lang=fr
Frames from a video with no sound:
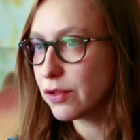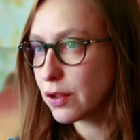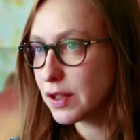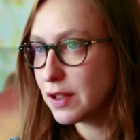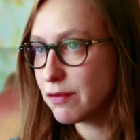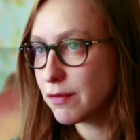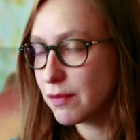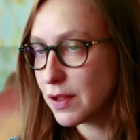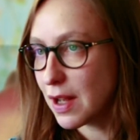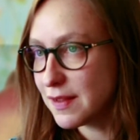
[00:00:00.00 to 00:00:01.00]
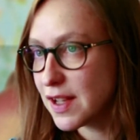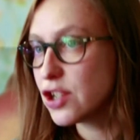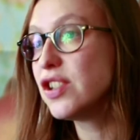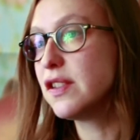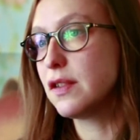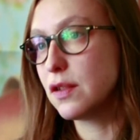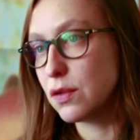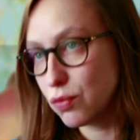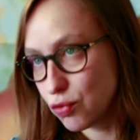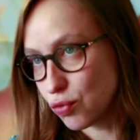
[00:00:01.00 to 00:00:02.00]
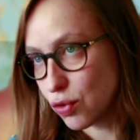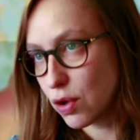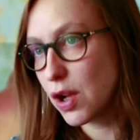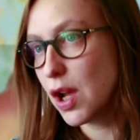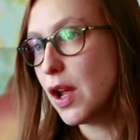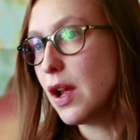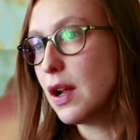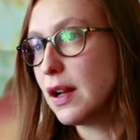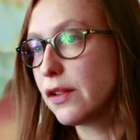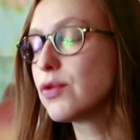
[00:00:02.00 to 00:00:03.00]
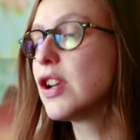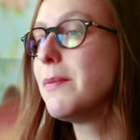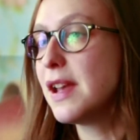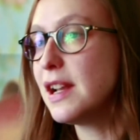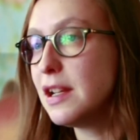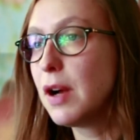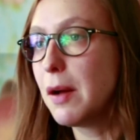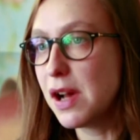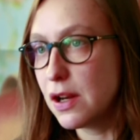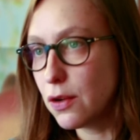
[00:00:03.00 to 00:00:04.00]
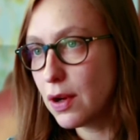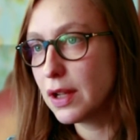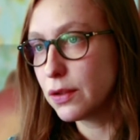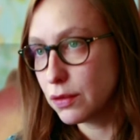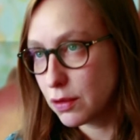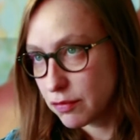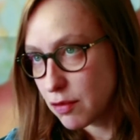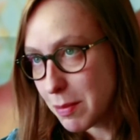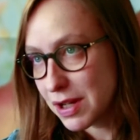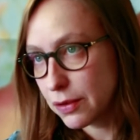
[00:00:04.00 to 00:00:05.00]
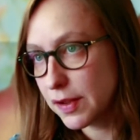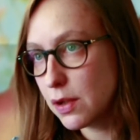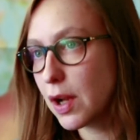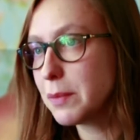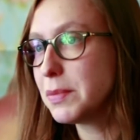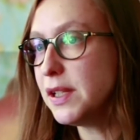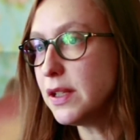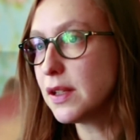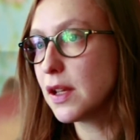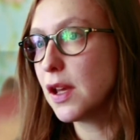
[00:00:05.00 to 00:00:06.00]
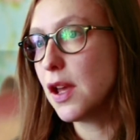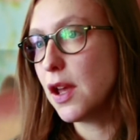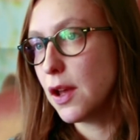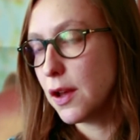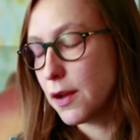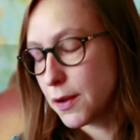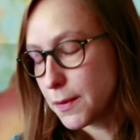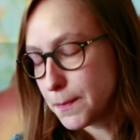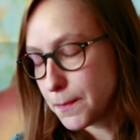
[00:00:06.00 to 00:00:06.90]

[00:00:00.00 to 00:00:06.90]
en sorte qu'elles agissent toujours. Elles sont jamais les bras ballants à attendre de devoir balancer leur réplique. Euh,